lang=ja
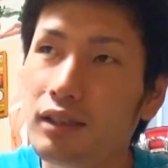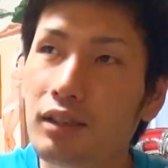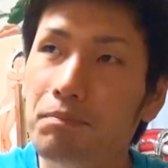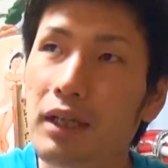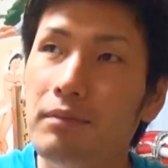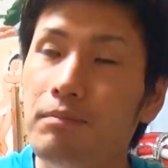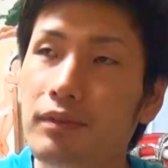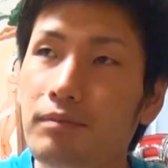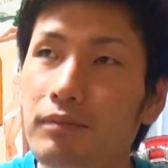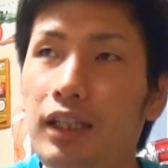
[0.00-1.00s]
1遍、
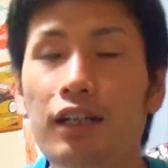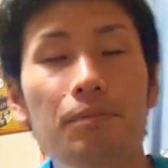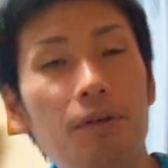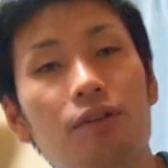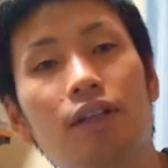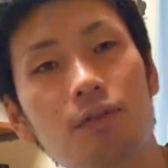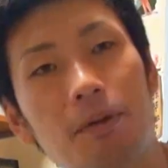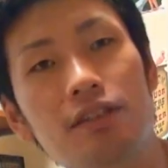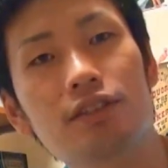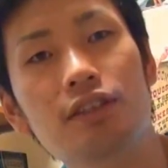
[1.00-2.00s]
3日に1遍とかの
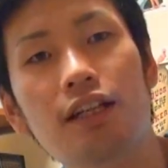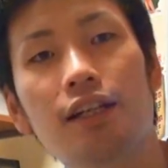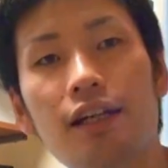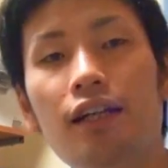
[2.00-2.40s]
ペースぐらいで